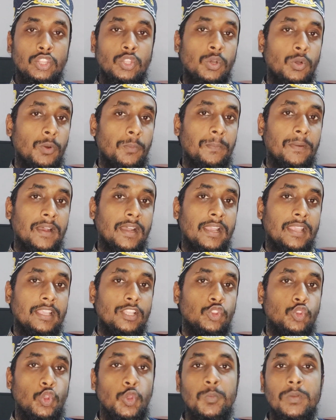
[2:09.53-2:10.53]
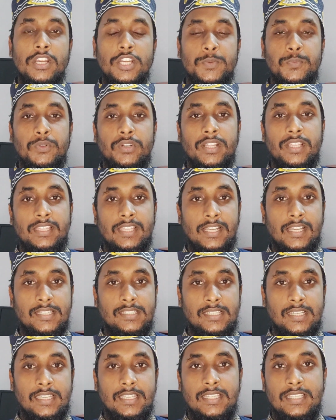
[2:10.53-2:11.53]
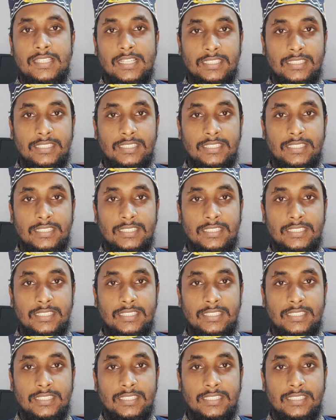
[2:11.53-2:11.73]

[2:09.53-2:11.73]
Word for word: তো প্রায় দুই মাস পরে দেখা যায়